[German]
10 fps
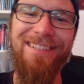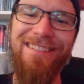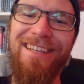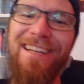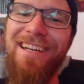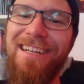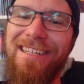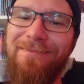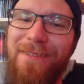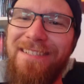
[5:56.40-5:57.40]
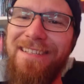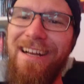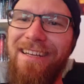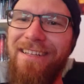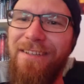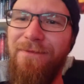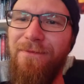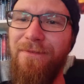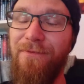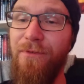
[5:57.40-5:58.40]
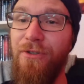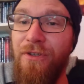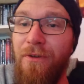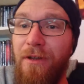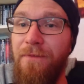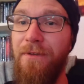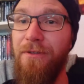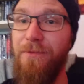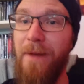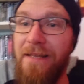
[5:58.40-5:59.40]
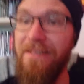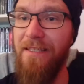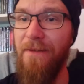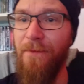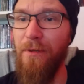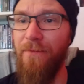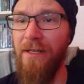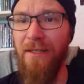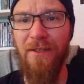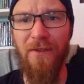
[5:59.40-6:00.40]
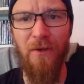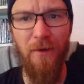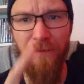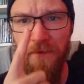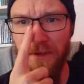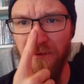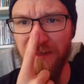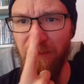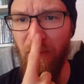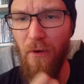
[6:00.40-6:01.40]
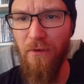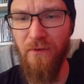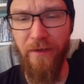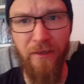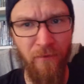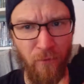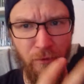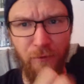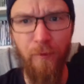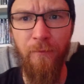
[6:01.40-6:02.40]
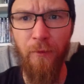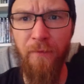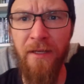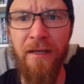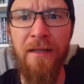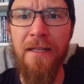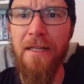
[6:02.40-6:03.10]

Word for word: und bis dahin wünsche ich euch viel Spaß in der Filmwelt. Ich hoffe, wir sehen uns dann morgen zu einer gewohnten Review wieder.